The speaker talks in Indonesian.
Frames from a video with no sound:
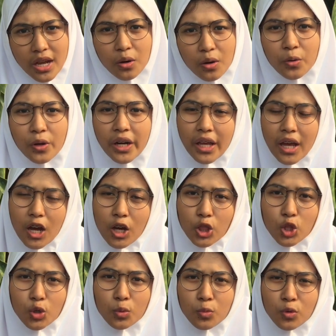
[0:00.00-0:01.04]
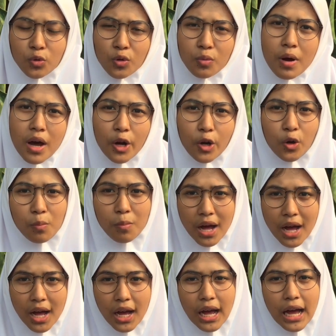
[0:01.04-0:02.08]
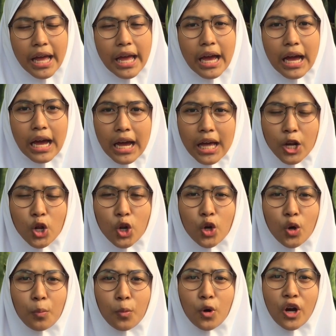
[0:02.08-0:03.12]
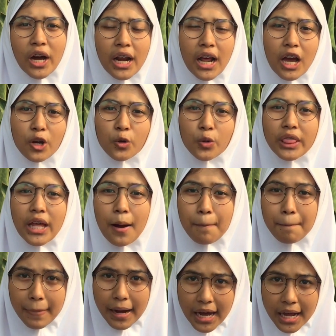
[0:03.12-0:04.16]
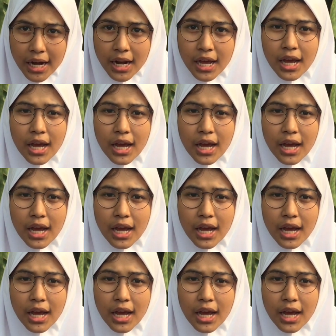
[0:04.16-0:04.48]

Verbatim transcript: sangkuriang tumugu barobah kayaan nonomoan anu tampan